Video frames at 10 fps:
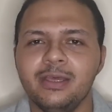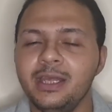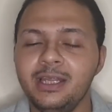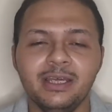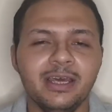
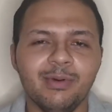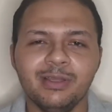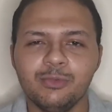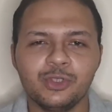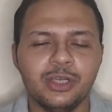يعني اللي جاي بعد
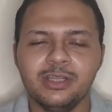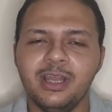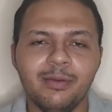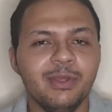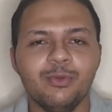مشكله
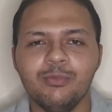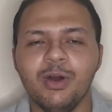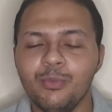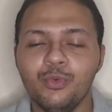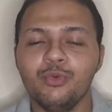الامين
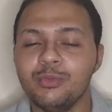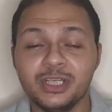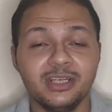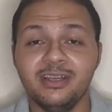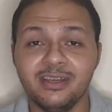والمامون
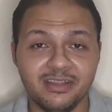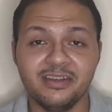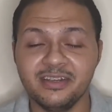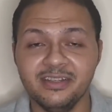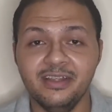ومشاكل كتيره
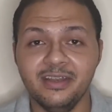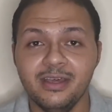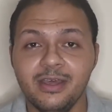جدا